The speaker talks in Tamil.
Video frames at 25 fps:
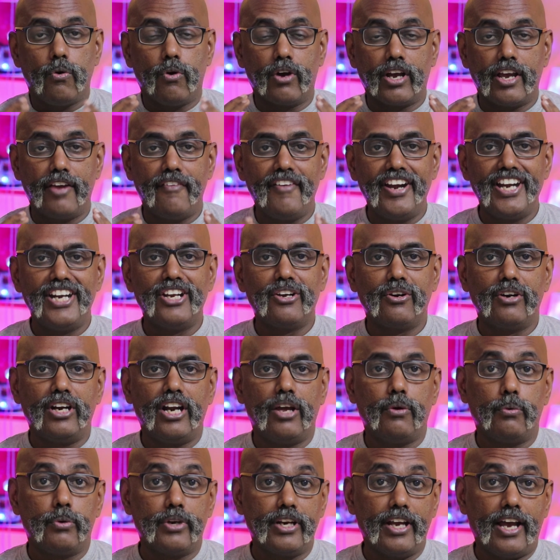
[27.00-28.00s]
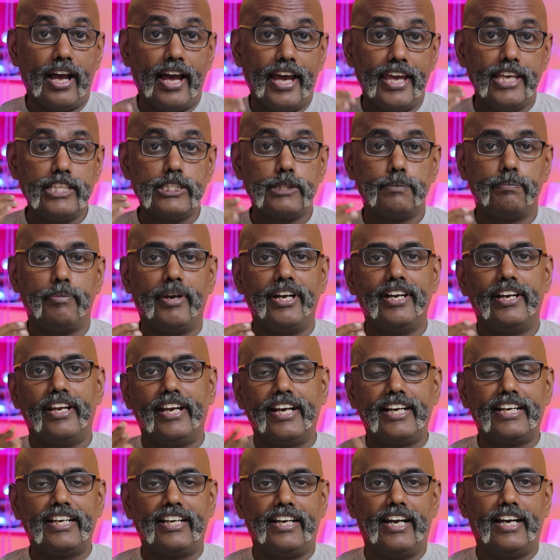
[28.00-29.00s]
உங்கள் வீட்டுக்குள்ள ஒரு ஹை ஸ்பீட்
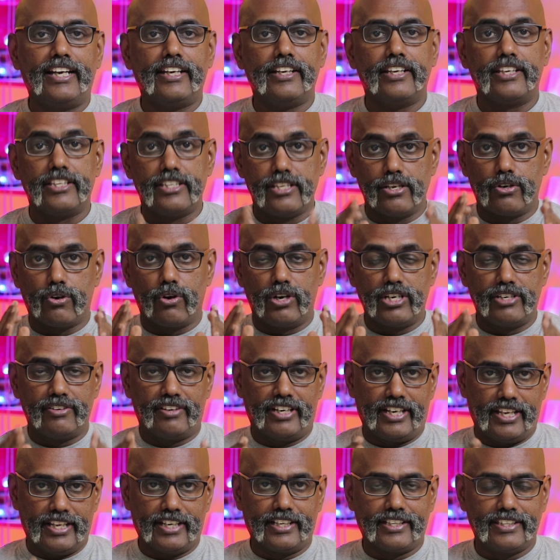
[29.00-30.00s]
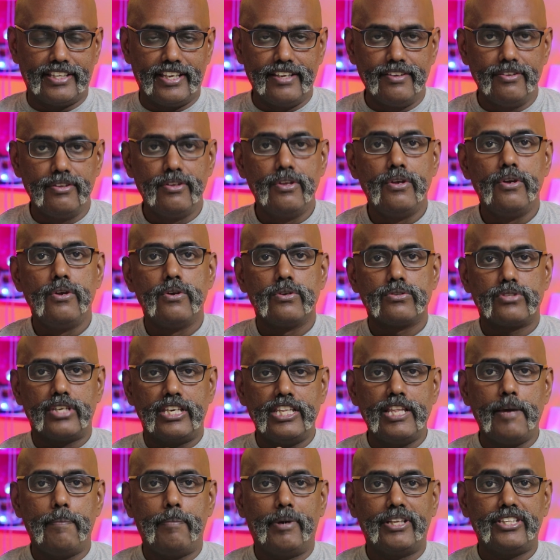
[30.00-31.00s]
இன்டர்நெட் இது கொண்டு வர இருக்குது ஸோ
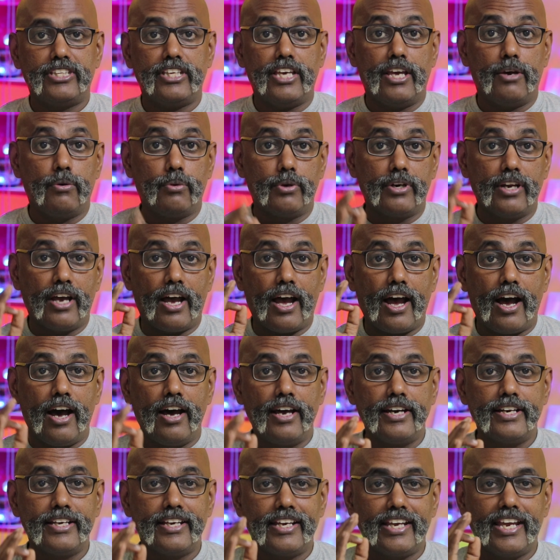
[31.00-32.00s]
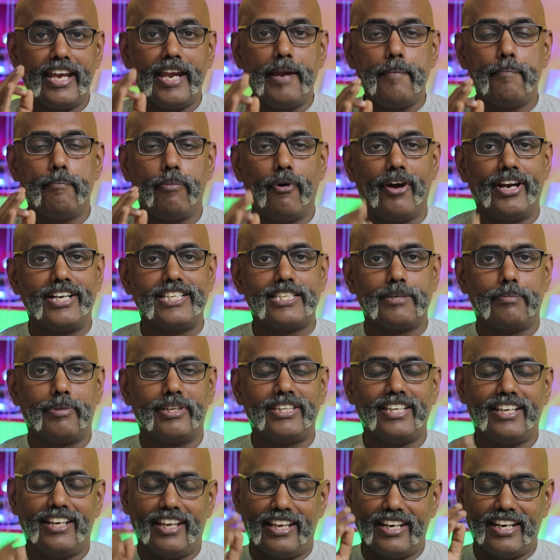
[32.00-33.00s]
இதை பற்றிய ஒரு ஆறு கீ பாயிண்ட்ஸை
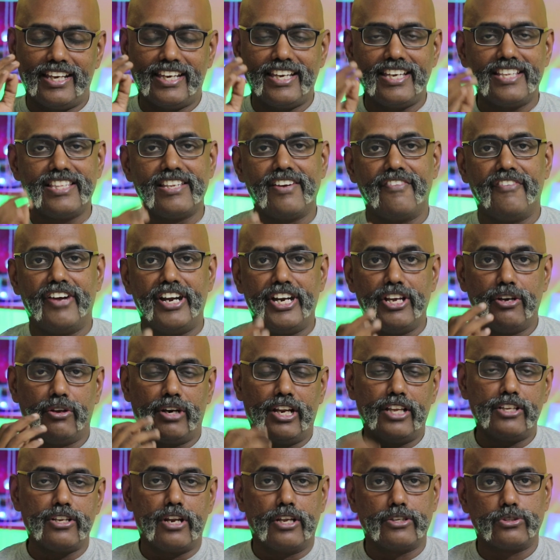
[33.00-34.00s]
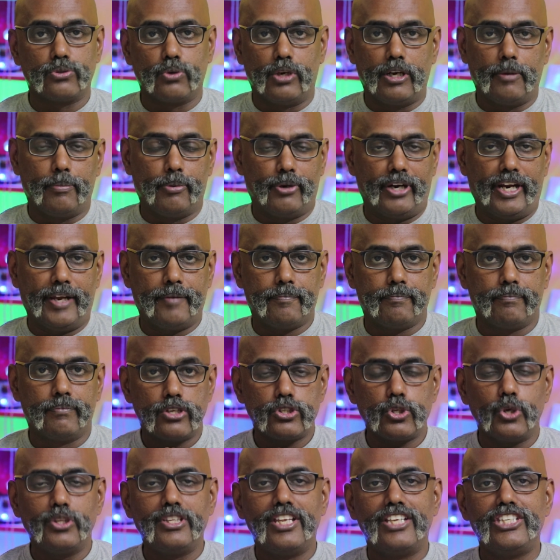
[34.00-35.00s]
பற்றி நான் இன்னைக்கு இந்த வீடியோவில் நான் சொல்ல போகிறேன்
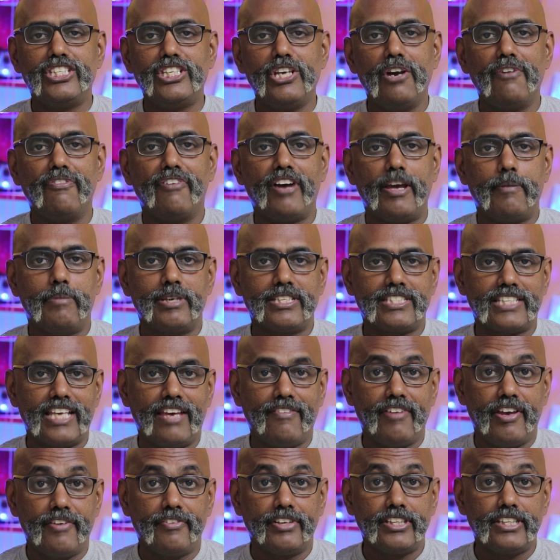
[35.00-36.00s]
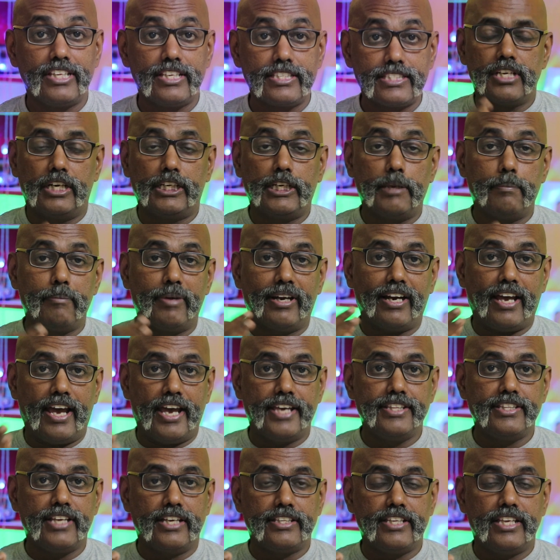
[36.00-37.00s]
ஸோ இந்த ஜியோ ஃபைபர் சேவை வந்து செப்டம்பர்
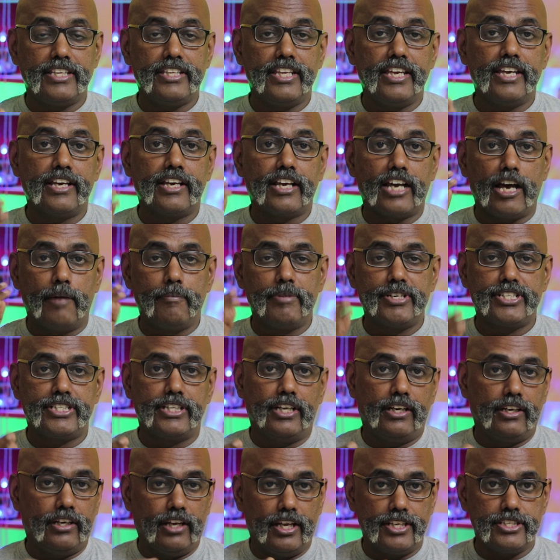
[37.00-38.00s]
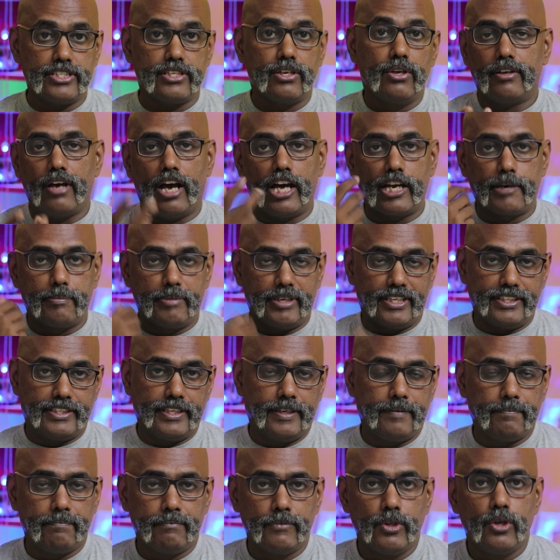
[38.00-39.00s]
ஐந்தாம் தேதி கமர்ஷியல் லான்ச் ஆரம்பிக்குது